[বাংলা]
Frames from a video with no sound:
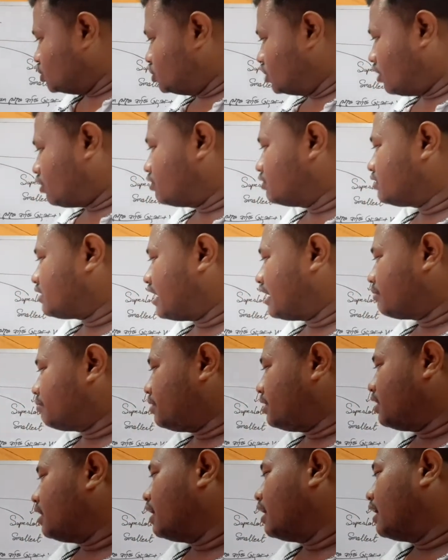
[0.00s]
যখন
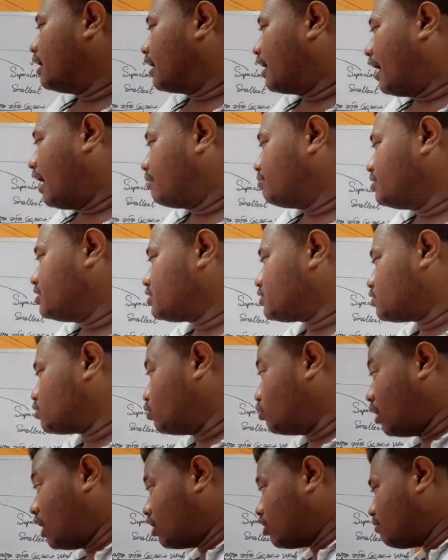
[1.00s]
থাকবে রাম ইজ
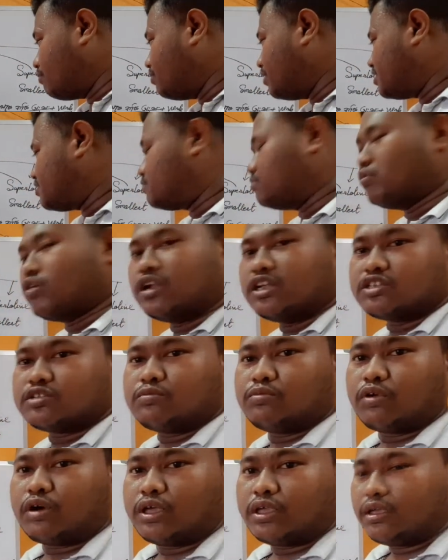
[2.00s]
ওয়ান অফ দ্য স্মলেজ
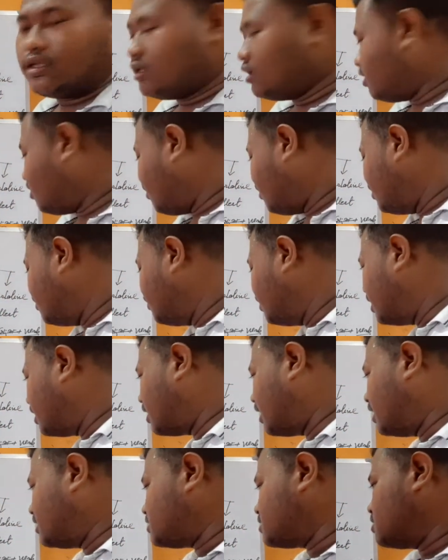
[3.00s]
বয় ইন দি
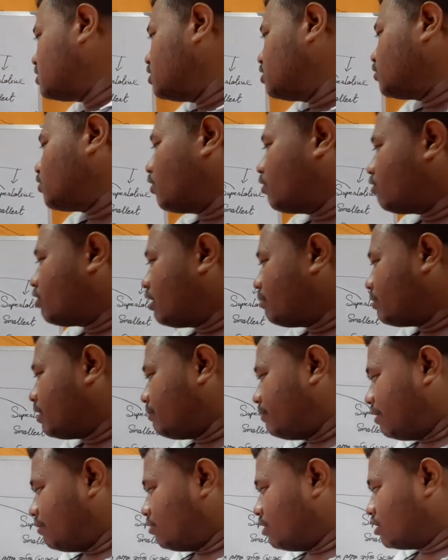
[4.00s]
ক্লাস তখন আমরা
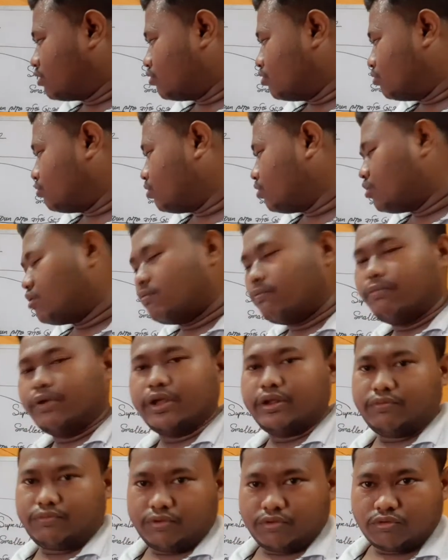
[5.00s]
ব্যবহার করব
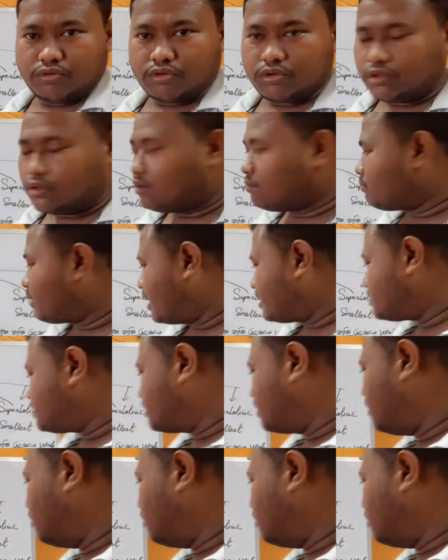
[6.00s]
ভেরিফিউ প্লাস